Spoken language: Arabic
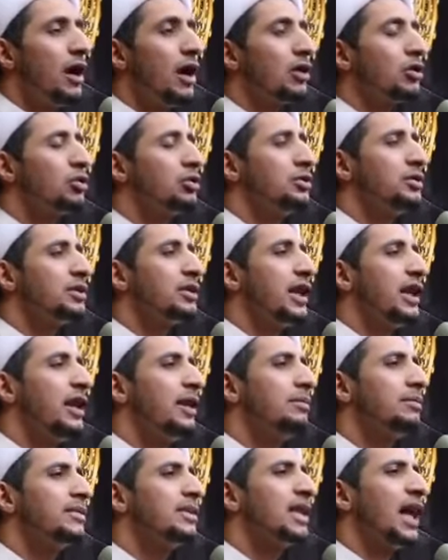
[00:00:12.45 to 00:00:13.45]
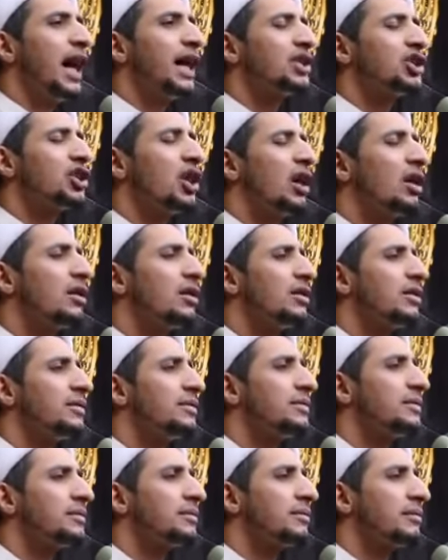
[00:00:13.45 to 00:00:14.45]
إذا كنت لم
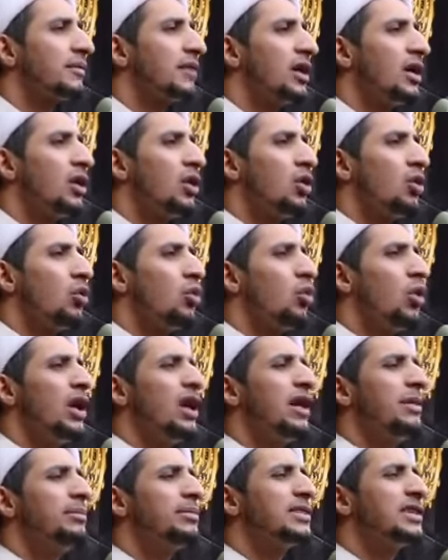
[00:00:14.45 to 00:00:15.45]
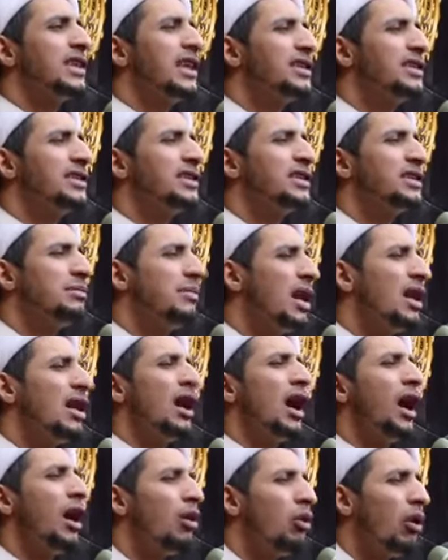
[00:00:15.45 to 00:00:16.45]
تعشق ولم تدر
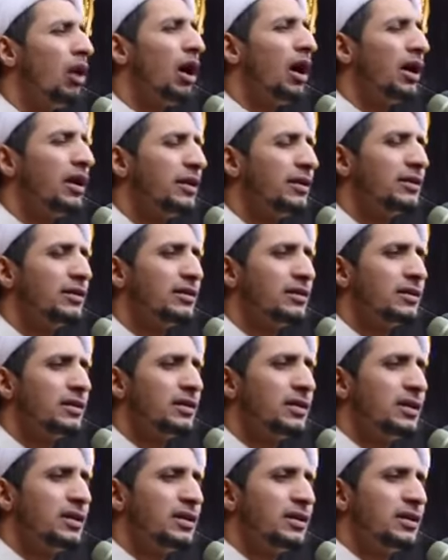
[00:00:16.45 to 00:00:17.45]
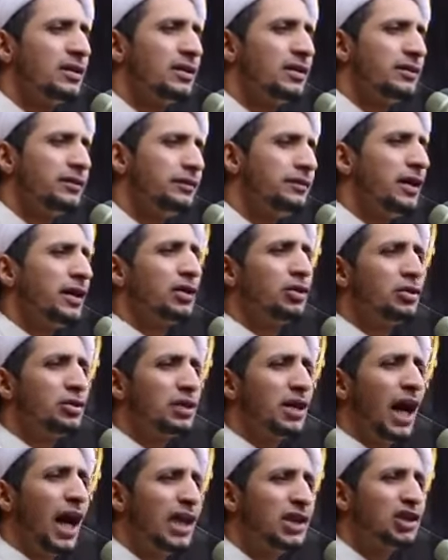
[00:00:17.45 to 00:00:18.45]
ما الهوى
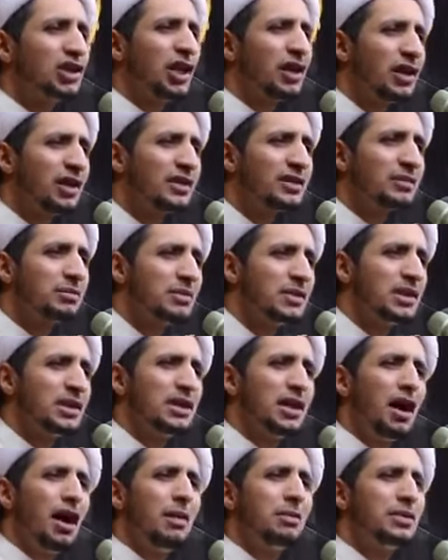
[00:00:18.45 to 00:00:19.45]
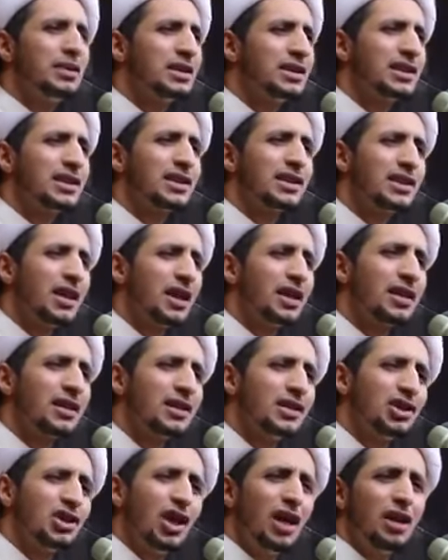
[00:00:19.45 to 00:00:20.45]
فكن حجرا من يابس
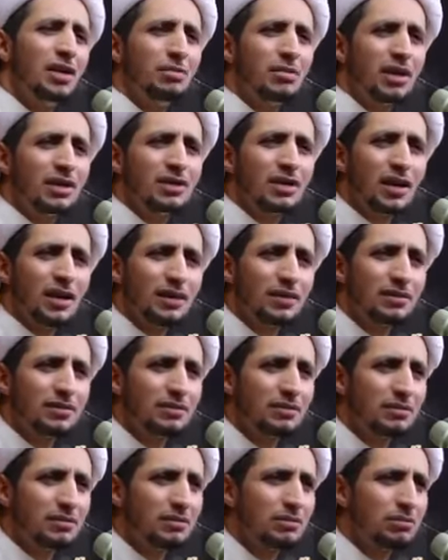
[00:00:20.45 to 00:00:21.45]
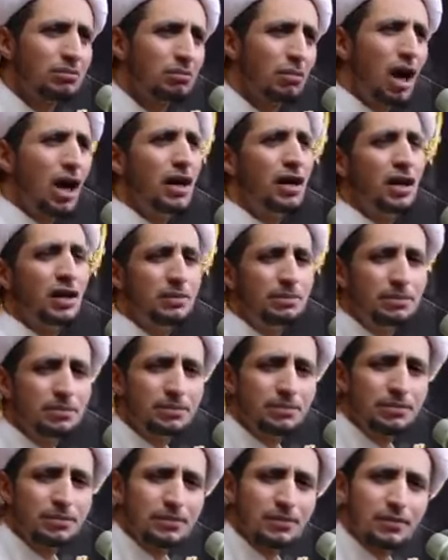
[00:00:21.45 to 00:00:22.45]
الصخر جلمدا ما يحب
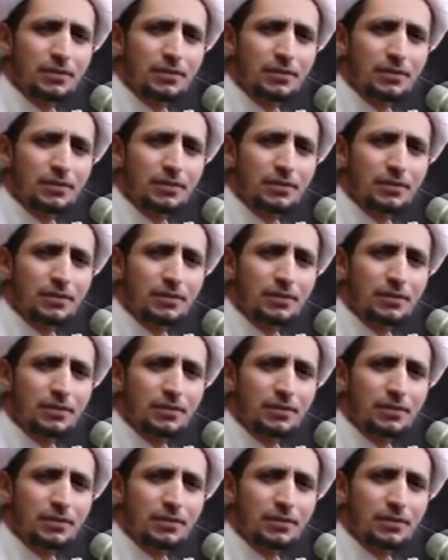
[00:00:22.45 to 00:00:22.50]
